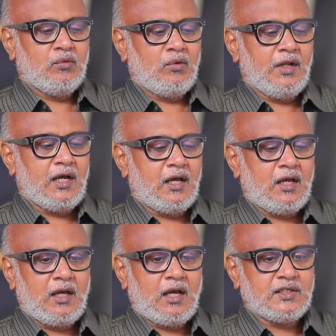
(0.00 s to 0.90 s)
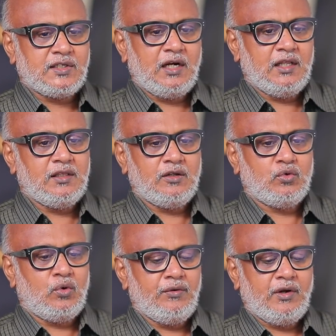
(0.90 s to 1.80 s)
உங்களுடைய ஆசைகளை
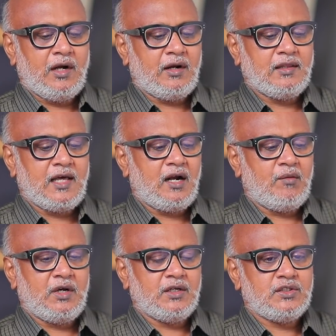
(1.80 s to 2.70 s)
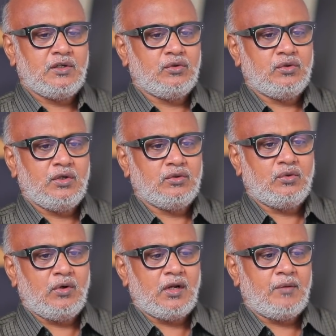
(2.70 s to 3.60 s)
தீர்த்து கொள்வீர்கள் என்றால் தாராளமாக சீர்
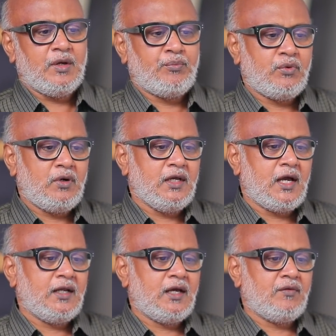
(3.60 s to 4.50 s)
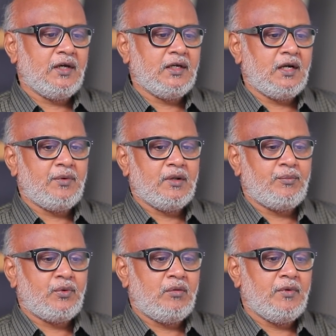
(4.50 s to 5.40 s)
தீர்த்து கொள்ளலாம் எப்பொருள் யார் யார் வாய் கேட்பின்
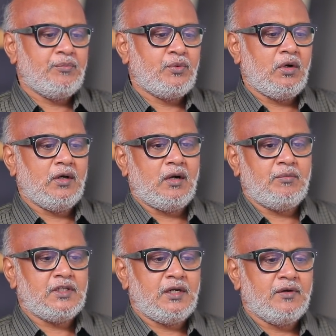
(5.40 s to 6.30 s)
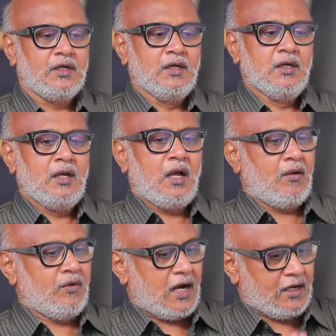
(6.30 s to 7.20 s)
அப்பொருள் மெய்ப்பொருள் காண்பது அறிவு
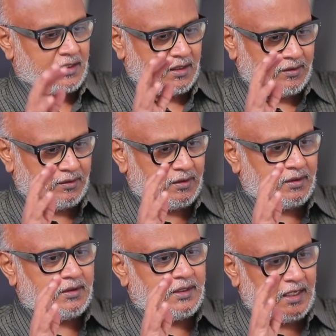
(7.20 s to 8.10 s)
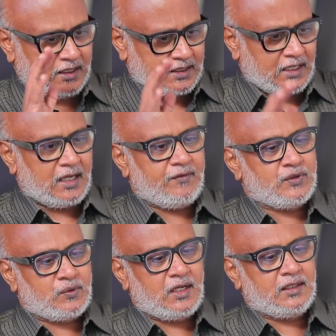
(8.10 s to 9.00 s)
அவர் அடுத்த எலெக்ஷனில்
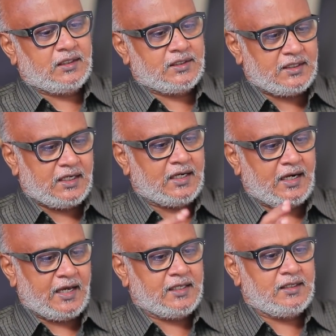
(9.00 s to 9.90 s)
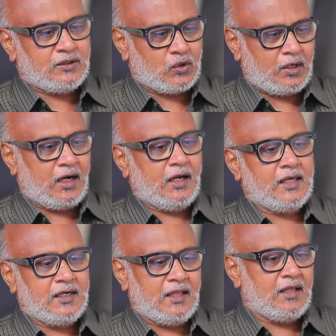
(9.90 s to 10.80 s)
விஸ்வநாத்துக்கு சீட்டு கிடையாதுன்னு சொல்கிறாங்க
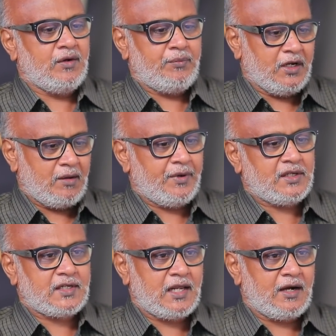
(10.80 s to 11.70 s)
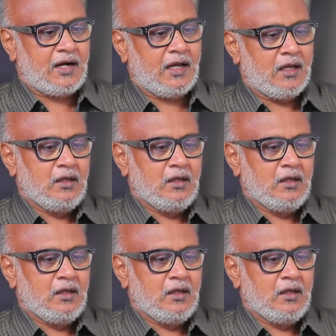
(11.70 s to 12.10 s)
அதனால தான் அவர் இப்படிலாம் பேசுகிறாருன்றாங்க